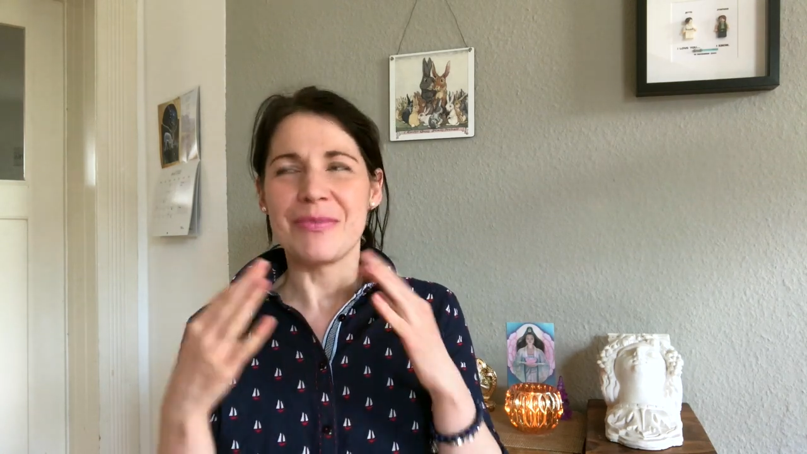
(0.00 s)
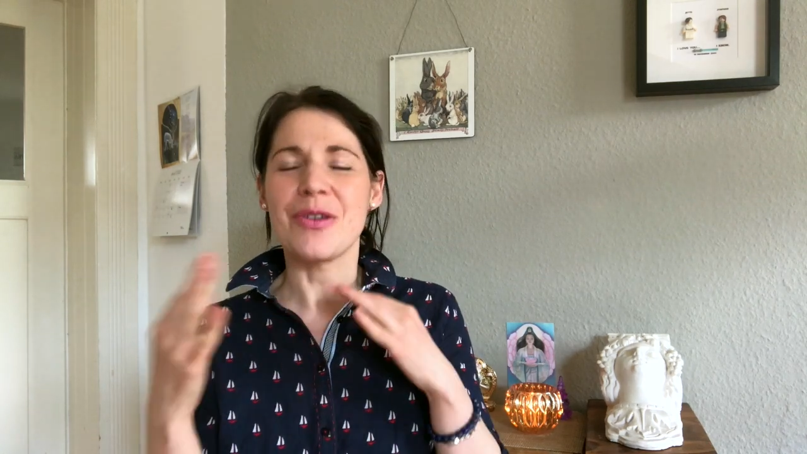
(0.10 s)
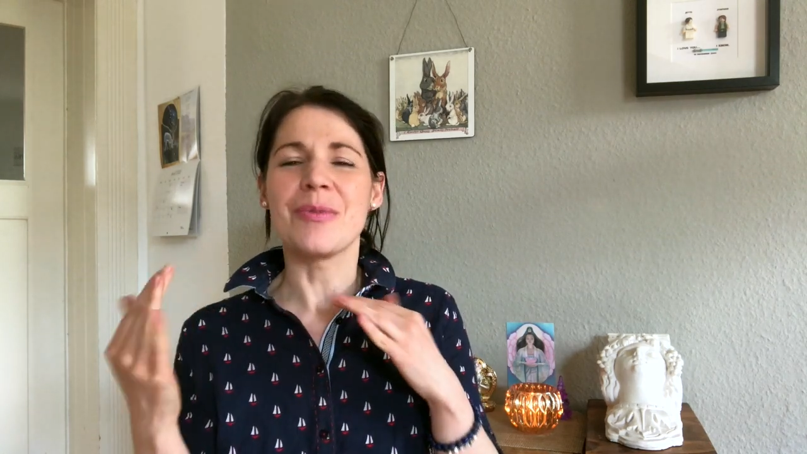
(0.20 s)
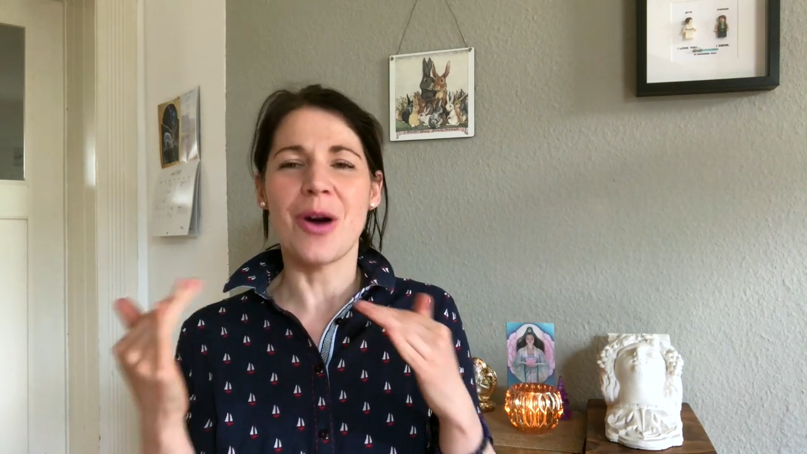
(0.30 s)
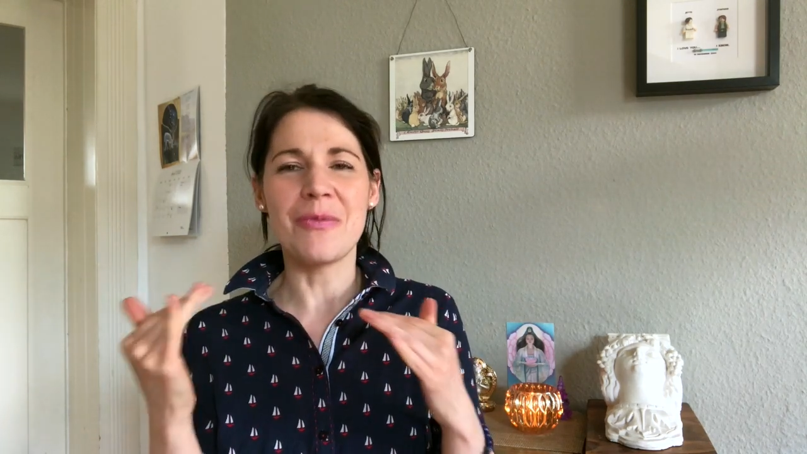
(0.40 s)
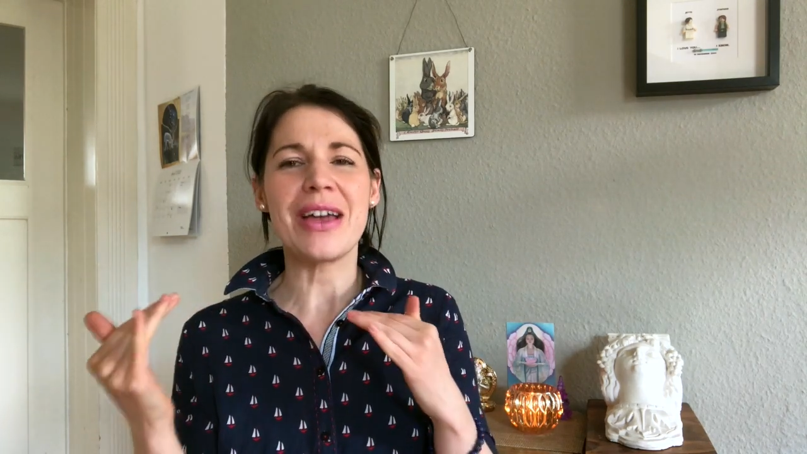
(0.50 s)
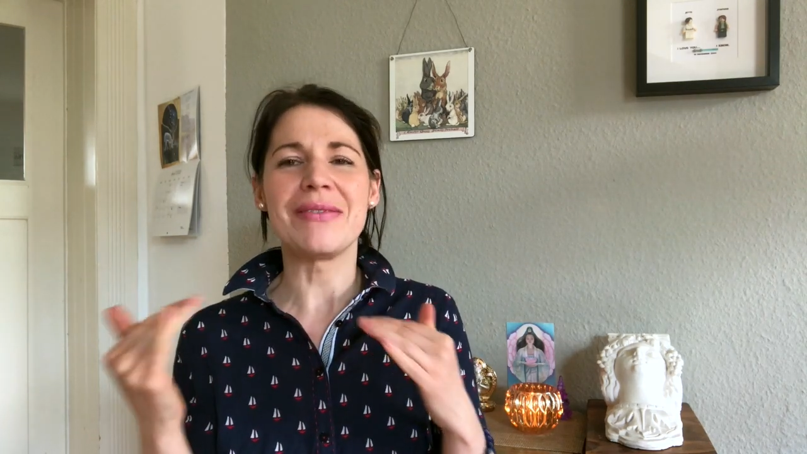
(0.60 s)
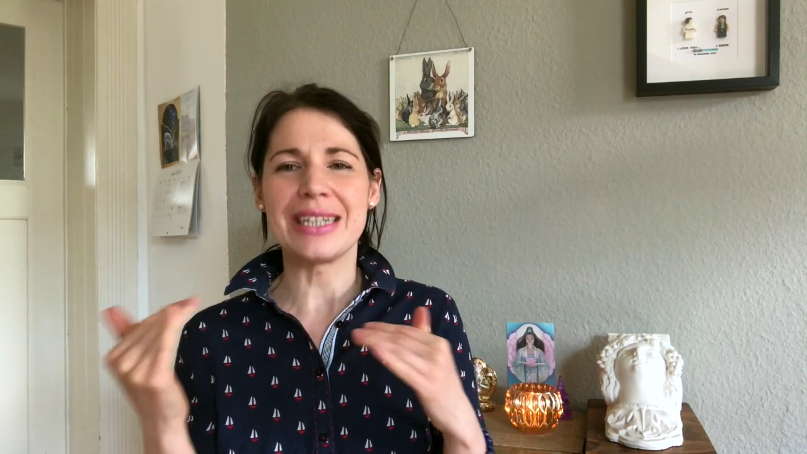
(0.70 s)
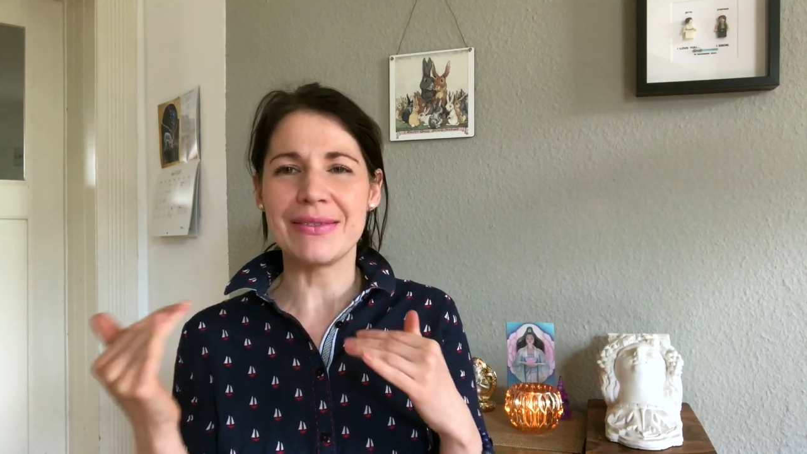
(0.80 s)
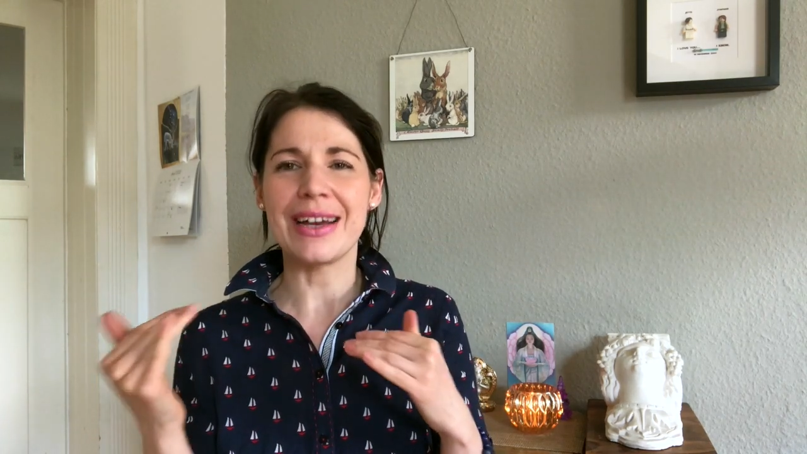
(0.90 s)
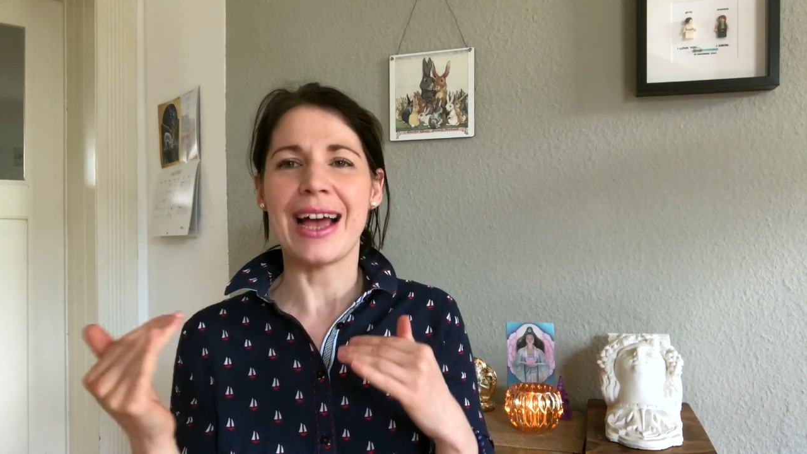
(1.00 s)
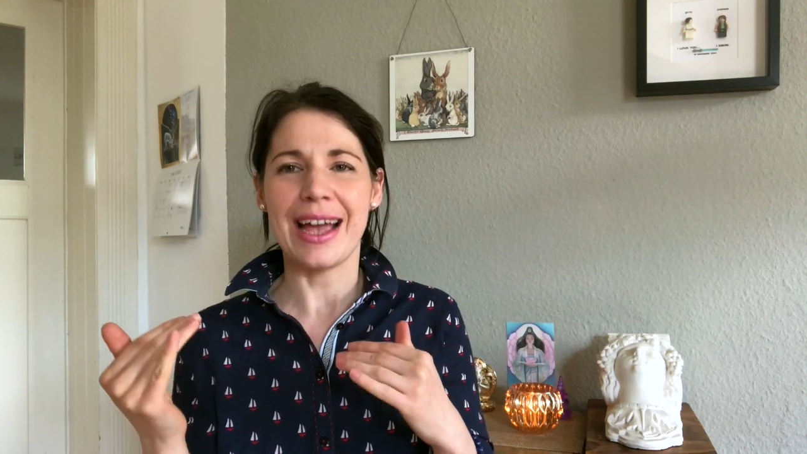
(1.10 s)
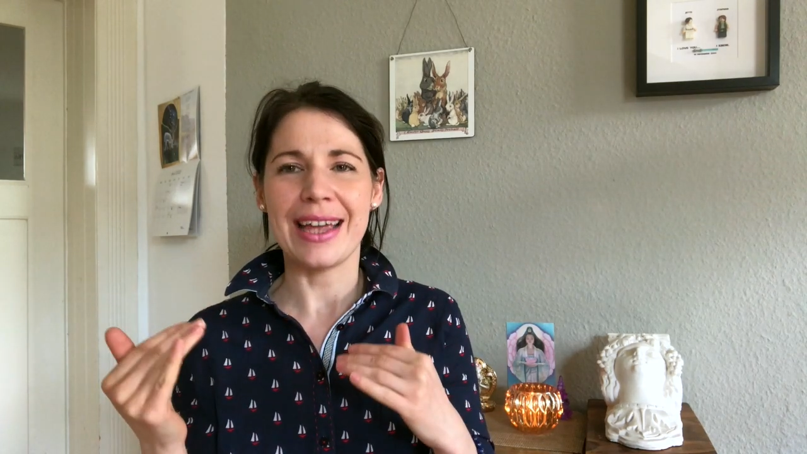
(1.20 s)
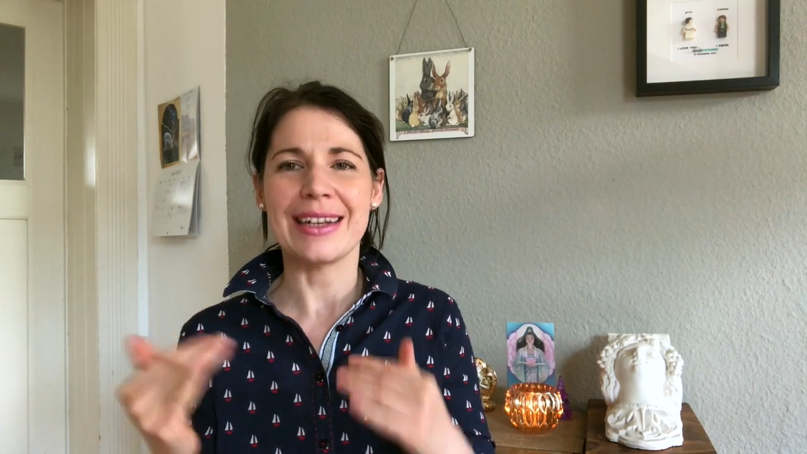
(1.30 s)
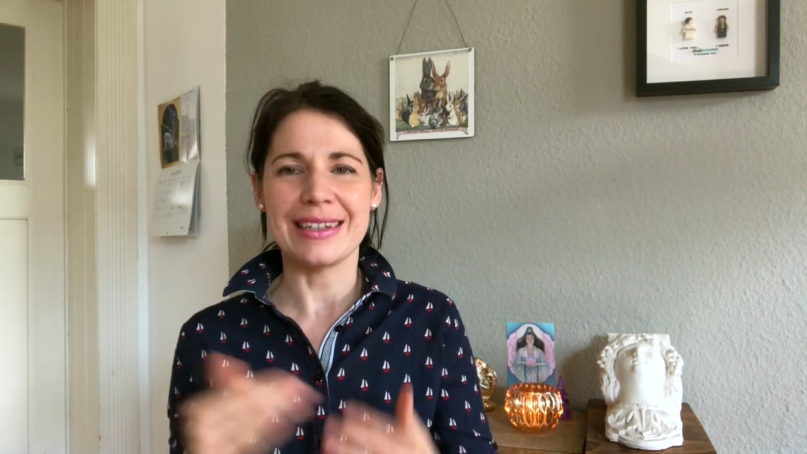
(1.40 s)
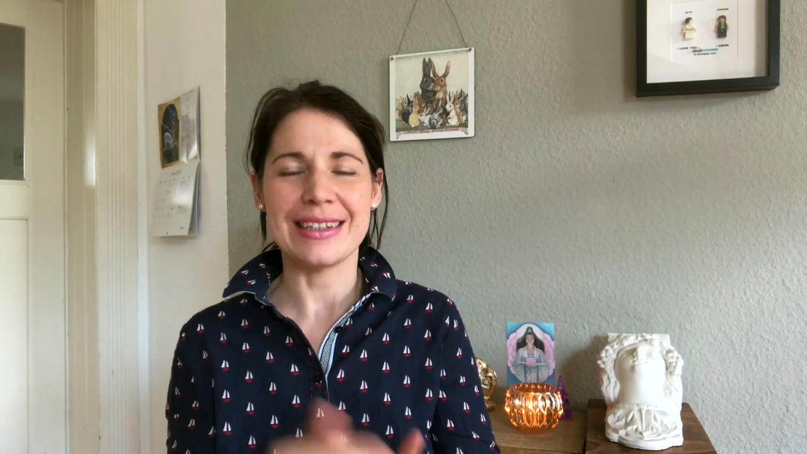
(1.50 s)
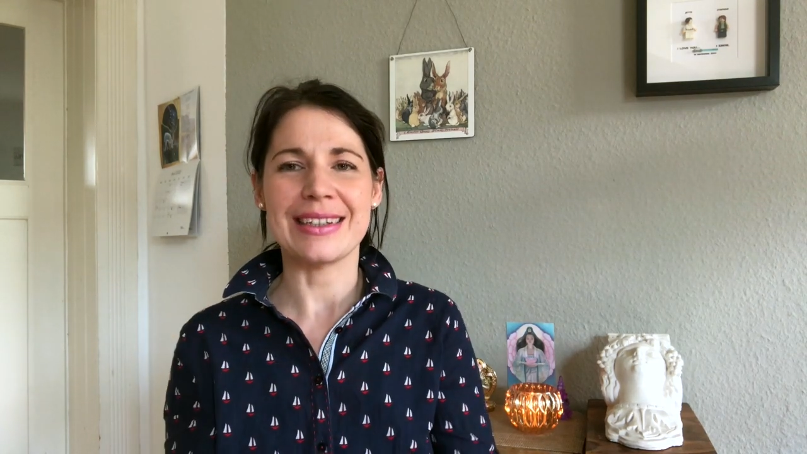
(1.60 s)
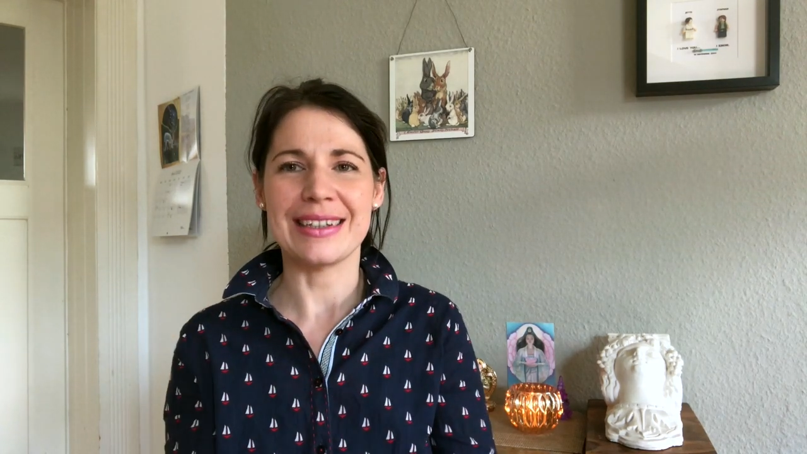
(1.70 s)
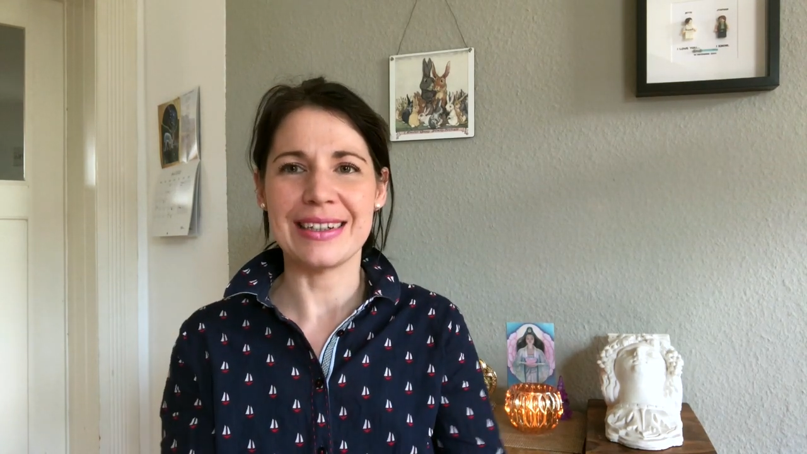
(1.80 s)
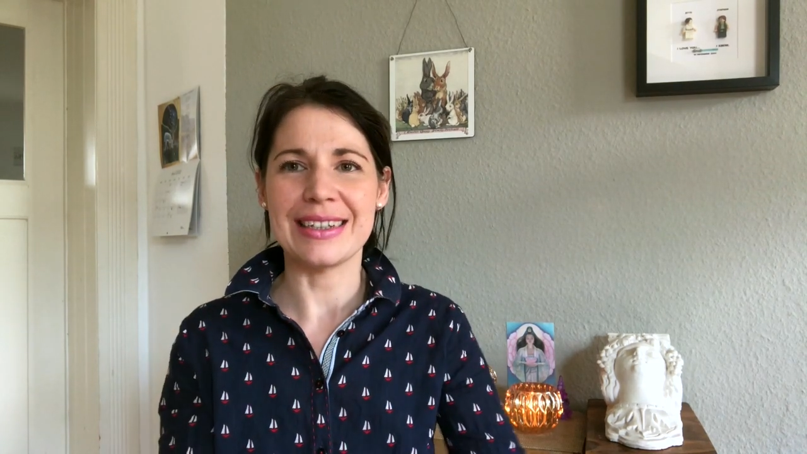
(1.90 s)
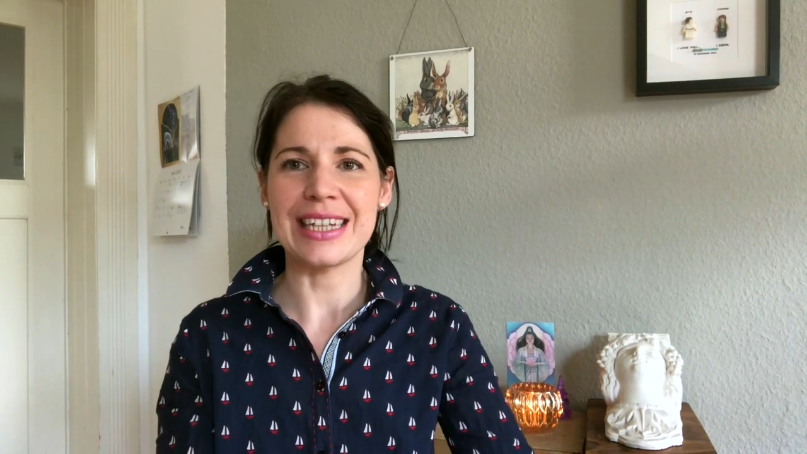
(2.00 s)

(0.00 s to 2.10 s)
vom Kopf her wissen wir ja eigentlich, äh,